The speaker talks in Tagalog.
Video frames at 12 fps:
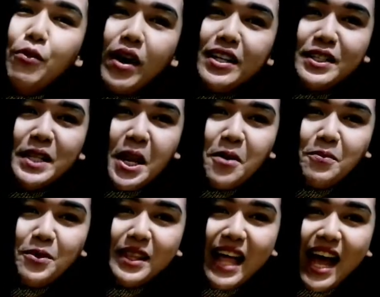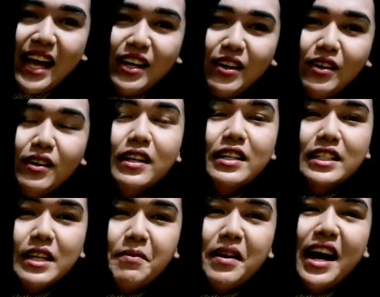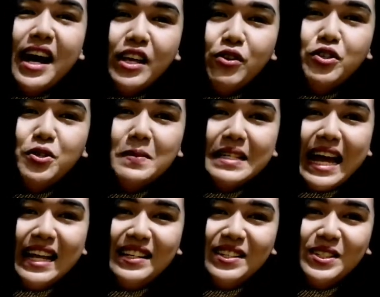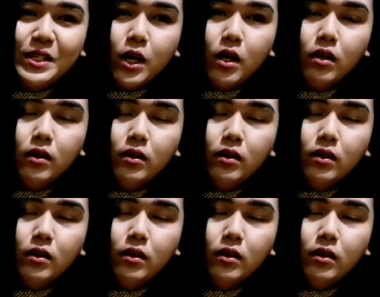watch na lang po tayo sa mga YouTube channels.